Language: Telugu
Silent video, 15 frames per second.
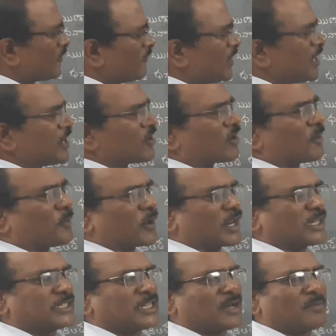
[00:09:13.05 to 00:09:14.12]
వీటి యొక్క
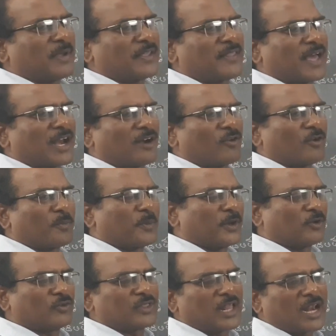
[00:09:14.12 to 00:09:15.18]
పొటెన్షియల్ భేదాలలో
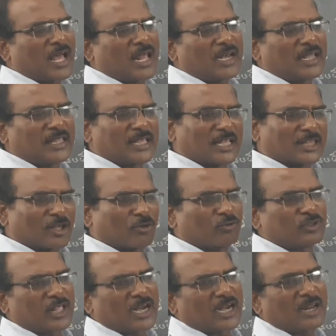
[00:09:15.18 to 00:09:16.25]
పెరుగుదల లేదా
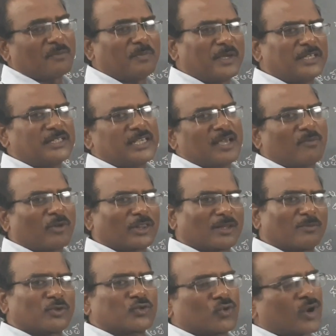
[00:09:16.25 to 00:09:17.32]
తరుగుదలల బీజీయ
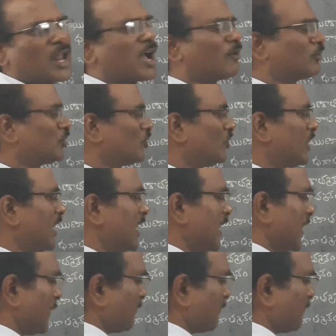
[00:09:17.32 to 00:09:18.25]
మొత్తం సున్నా అవుతుంది